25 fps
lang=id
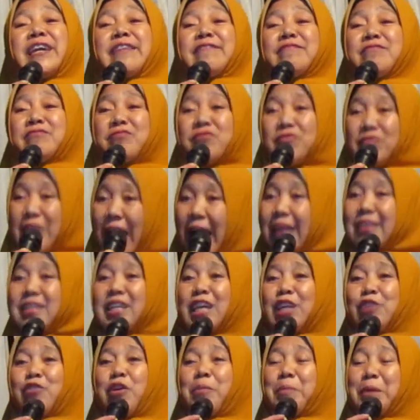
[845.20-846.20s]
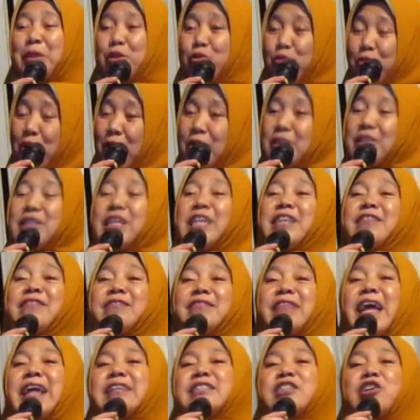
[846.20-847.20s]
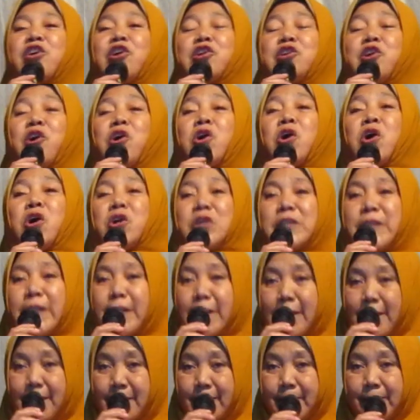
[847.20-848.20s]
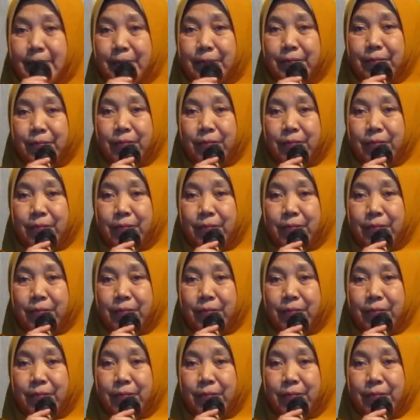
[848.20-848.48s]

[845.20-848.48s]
cinta jadi orang Madura cinta sekonyong kotor,